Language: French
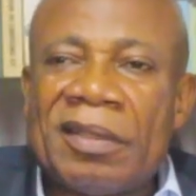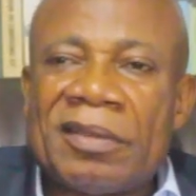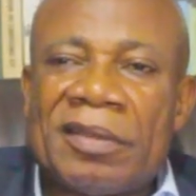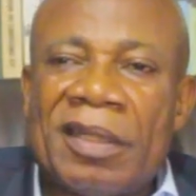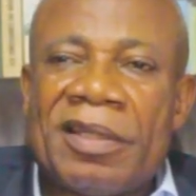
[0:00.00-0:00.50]

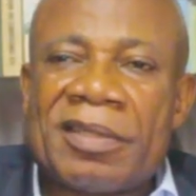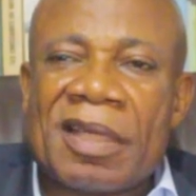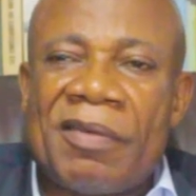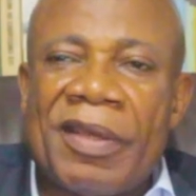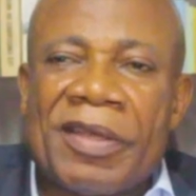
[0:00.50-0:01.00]
ceux qui
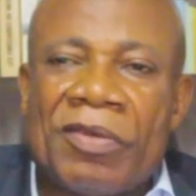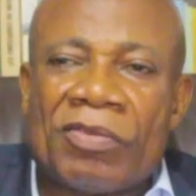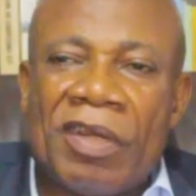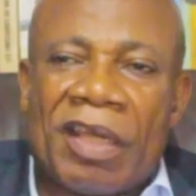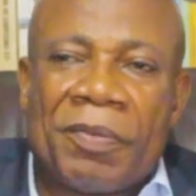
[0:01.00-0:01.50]
travaillent
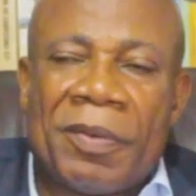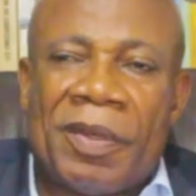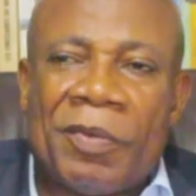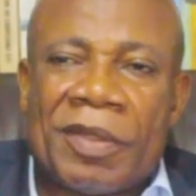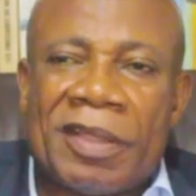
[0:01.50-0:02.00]
contre la
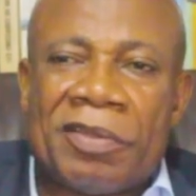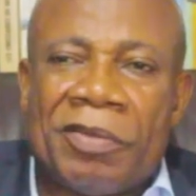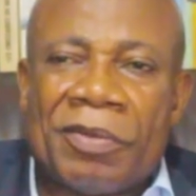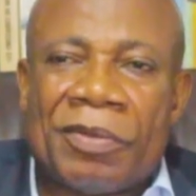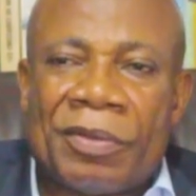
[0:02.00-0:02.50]
République démocratique
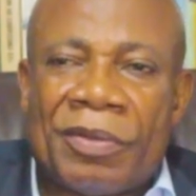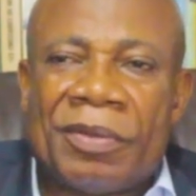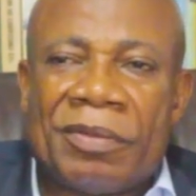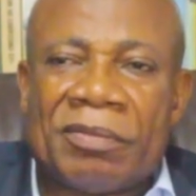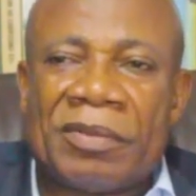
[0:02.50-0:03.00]
du
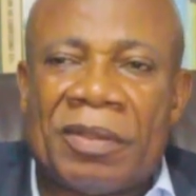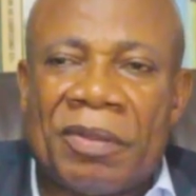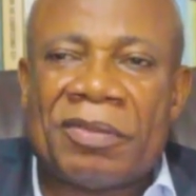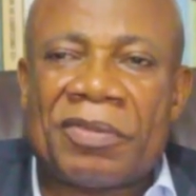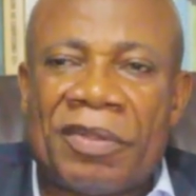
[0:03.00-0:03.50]
Congo.
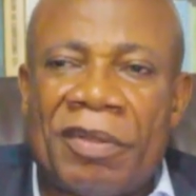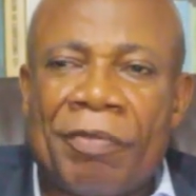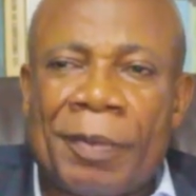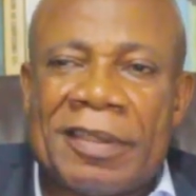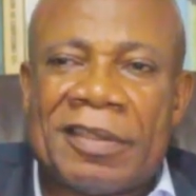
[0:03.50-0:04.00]
Je note que le
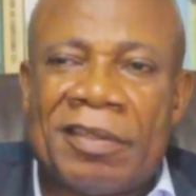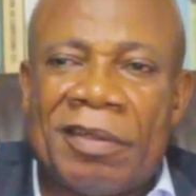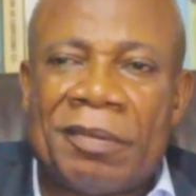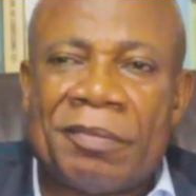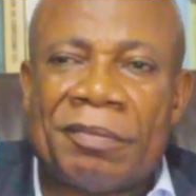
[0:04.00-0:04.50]

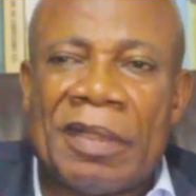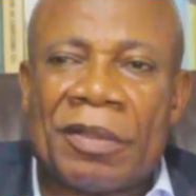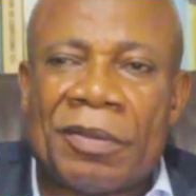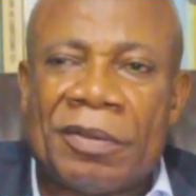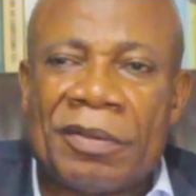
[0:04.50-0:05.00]
président
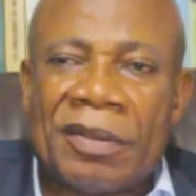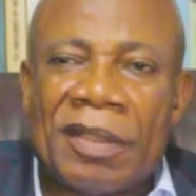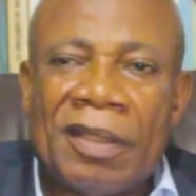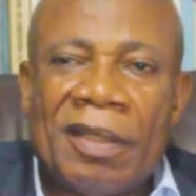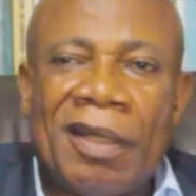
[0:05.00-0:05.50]
Macron,
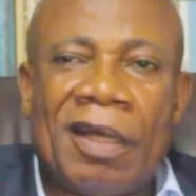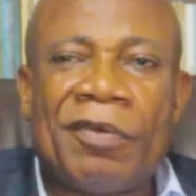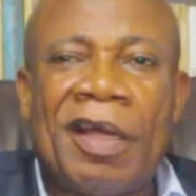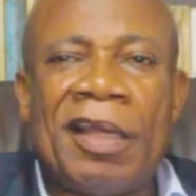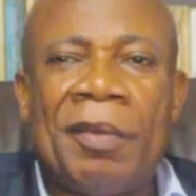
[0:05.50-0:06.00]
à
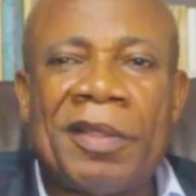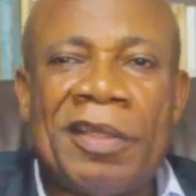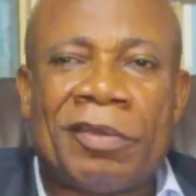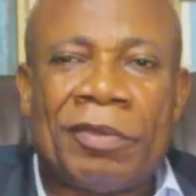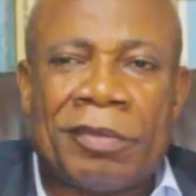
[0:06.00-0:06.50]
voir la
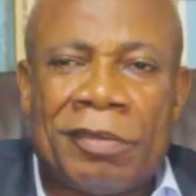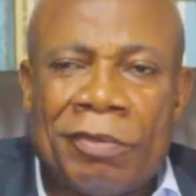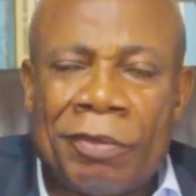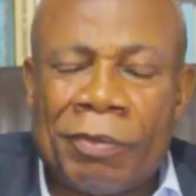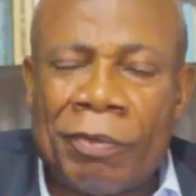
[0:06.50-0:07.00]
manière dont
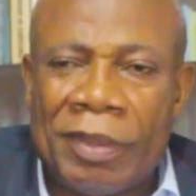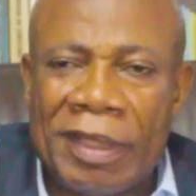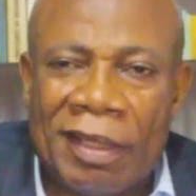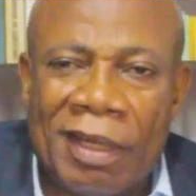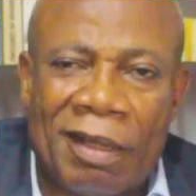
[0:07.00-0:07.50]
ils ont
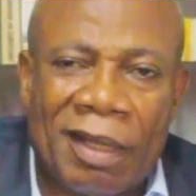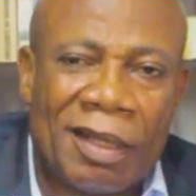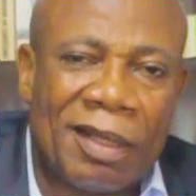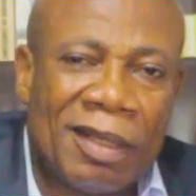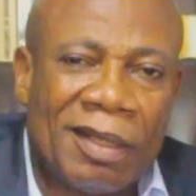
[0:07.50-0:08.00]
donné la,
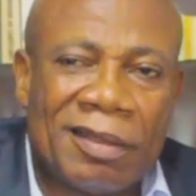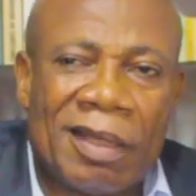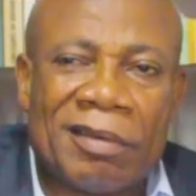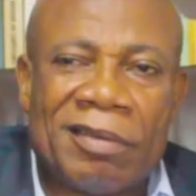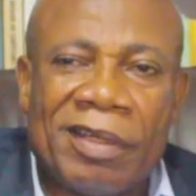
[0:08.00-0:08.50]

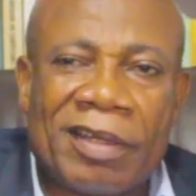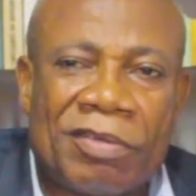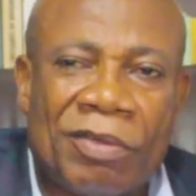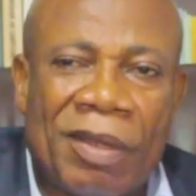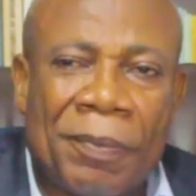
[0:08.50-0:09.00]
la
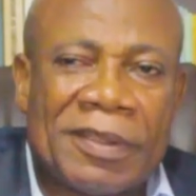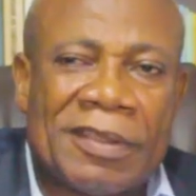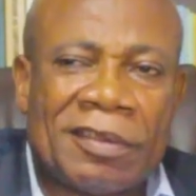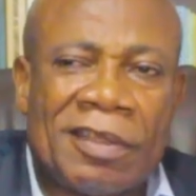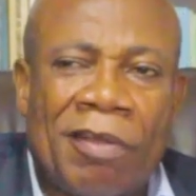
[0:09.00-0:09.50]
direction, la
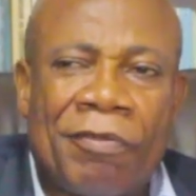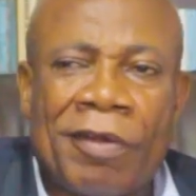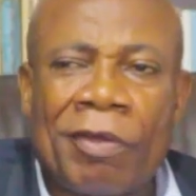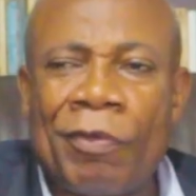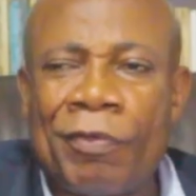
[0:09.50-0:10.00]
présidence de la
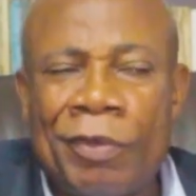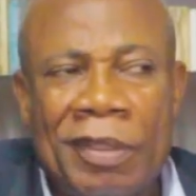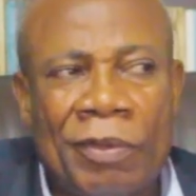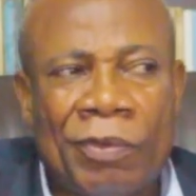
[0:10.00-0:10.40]
francophonie